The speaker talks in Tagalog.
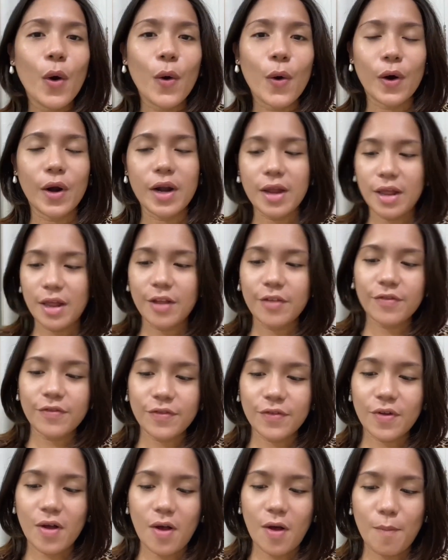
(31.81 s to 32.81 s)
or if
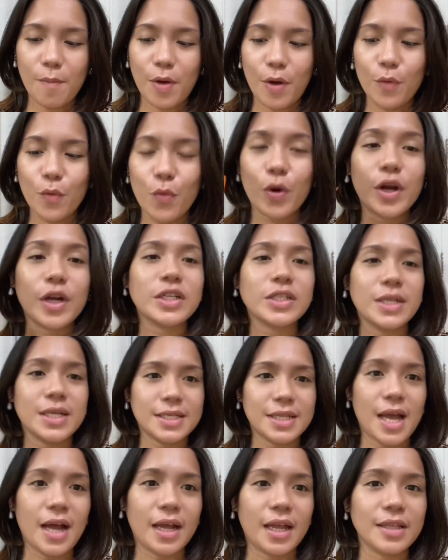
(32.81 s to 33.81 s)
uh, mag-work siya
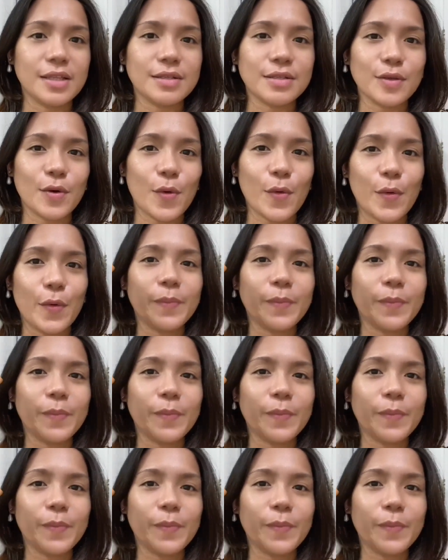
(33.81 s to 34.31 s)
sa akin. So,